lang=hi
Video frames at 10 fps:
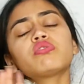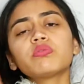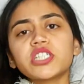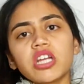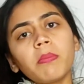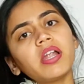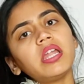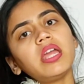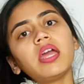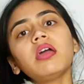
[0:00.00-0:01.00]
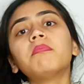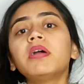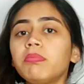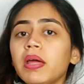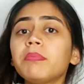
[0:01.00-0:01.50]
सुबह शाम करनी है
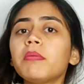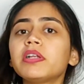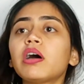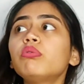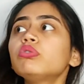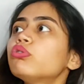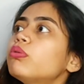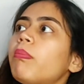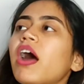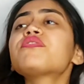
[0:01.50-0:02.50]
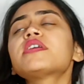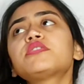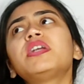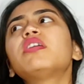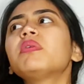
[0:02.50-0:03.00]
बट मैं अपना बताऊं तो पांच
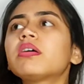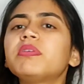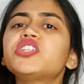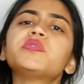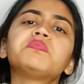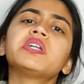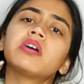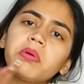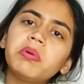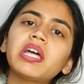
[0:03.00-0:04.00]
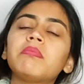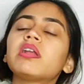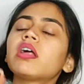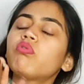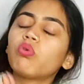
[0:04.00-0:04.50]
पांच मिनट भी बीच बीच में कभी भी टाइम
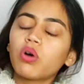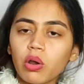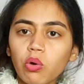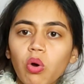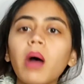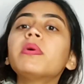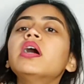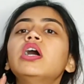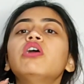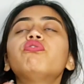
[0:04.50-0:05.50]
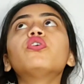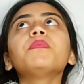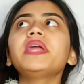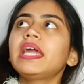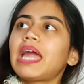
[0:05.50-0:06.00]
मिल रहा है वो कर लो आप
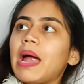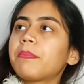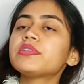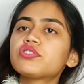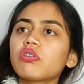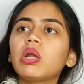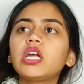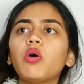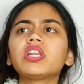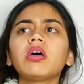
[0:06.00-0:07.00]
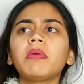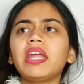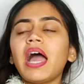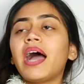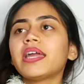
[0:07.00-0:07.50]
फोन में एक ऐप इंस्टॉल किया हुआ था
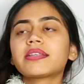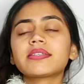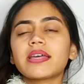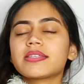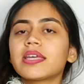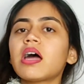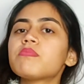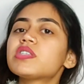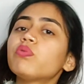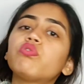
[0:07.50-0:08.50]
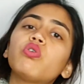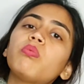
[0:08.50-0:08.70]
मैंने आई एक्सरसाइज के नाम से वो